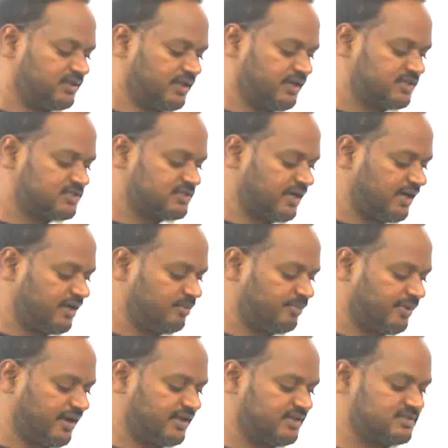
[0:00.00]
then its selling
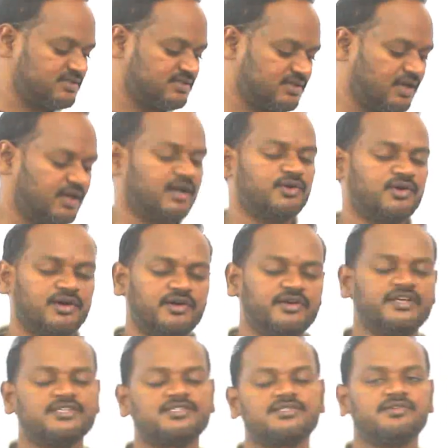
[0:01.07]
price అని అంటున్నాడు
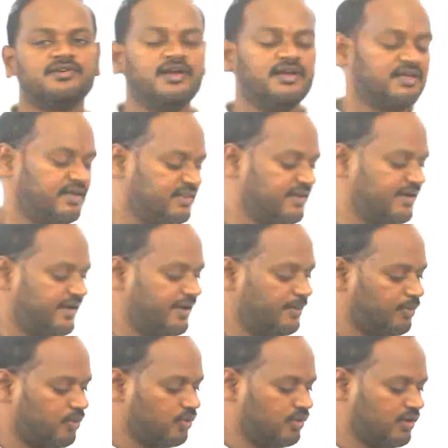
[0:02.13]
ఎస్ ఎందుకంటే
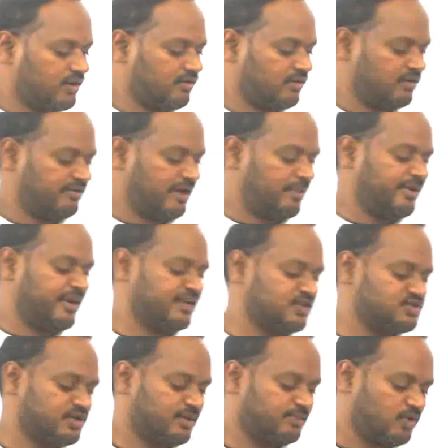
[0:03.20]
ఇప్పుడు ఒక వ్యాపారం ఏం
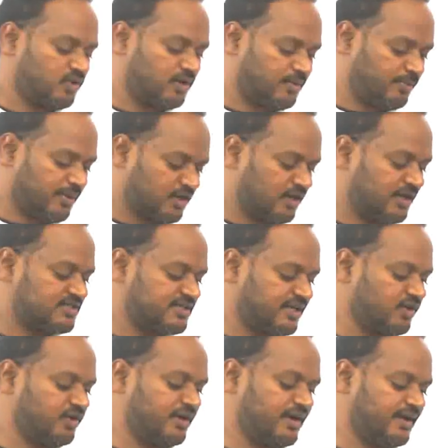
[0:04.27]
చేస్తుంటాం ఒక పర్టికులర్
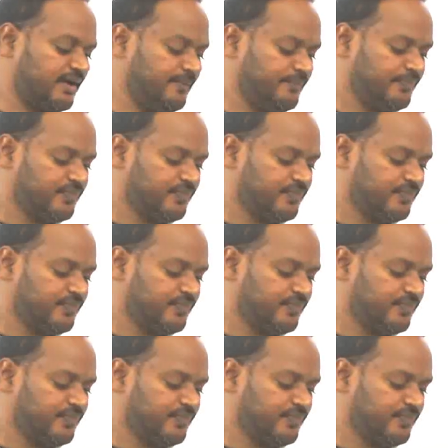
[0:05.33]
సరుకునంట